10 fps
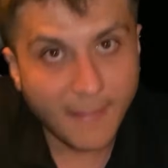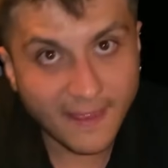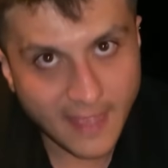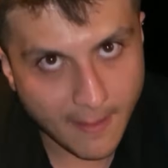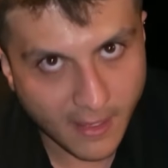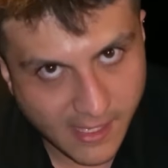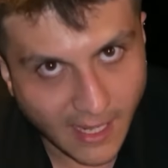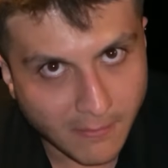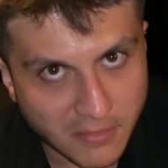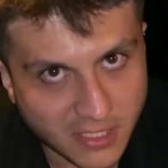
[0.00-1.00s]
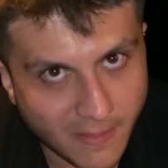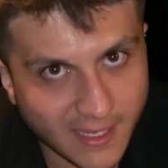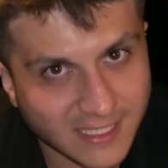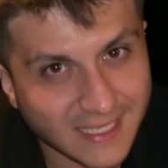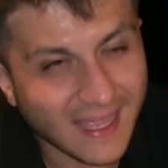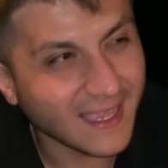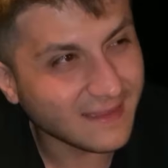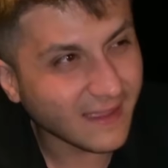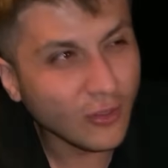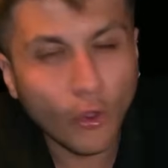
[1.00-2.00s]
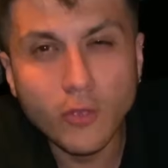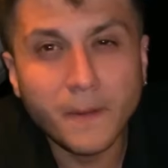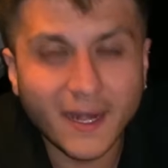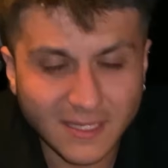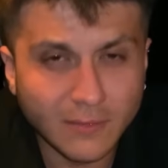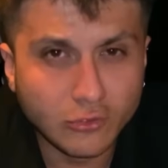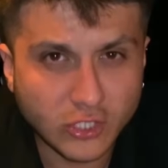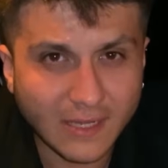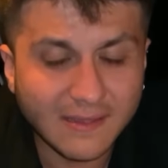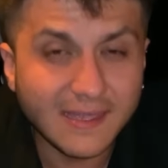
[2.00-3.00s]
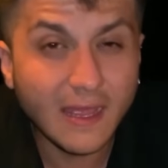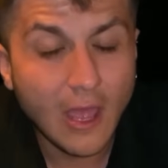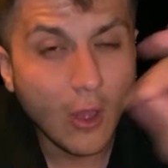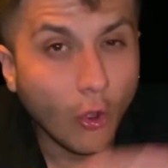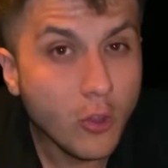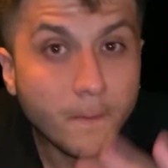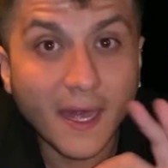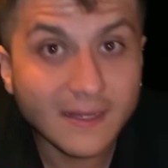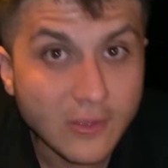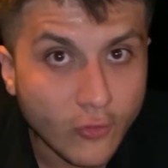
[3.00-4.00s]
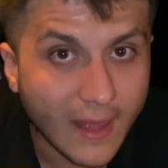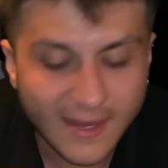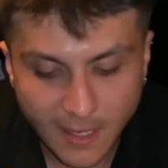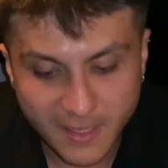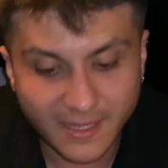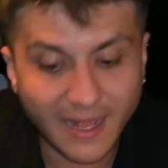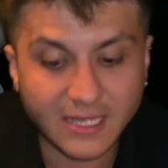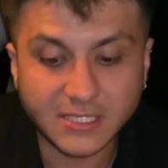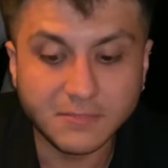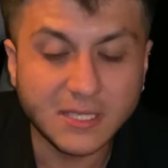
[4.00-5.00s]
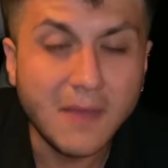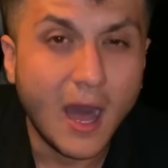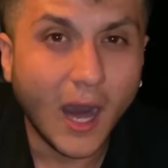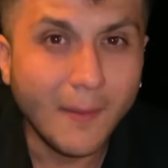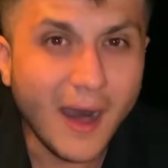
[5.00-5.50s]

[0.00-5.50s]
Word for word: Ben de hemen inanmamıştım arkadaşlar Tenge Tenge. Oyun parkında buluşacaktık yine. Oyun parkında güvenlik kameraları yerleştirmiştim. Ama